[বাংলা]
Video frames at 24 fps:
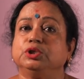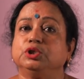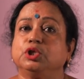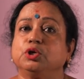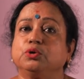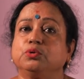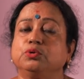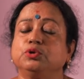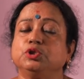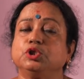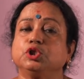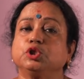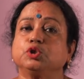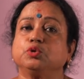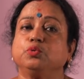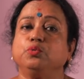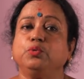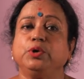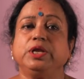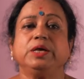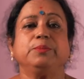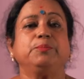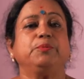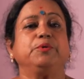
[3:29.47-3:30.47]
তখন
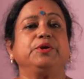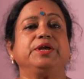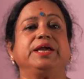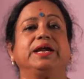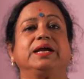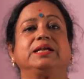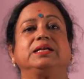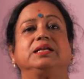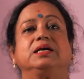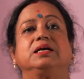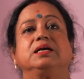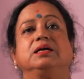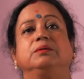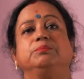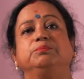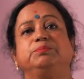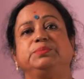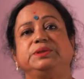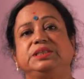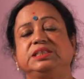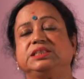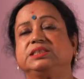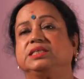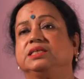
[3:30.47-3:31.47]
স্কুলে পড়ে একটা
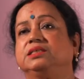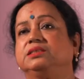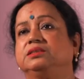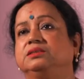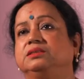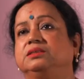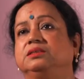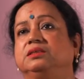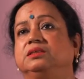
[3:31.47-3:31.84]
কম্পিটিশন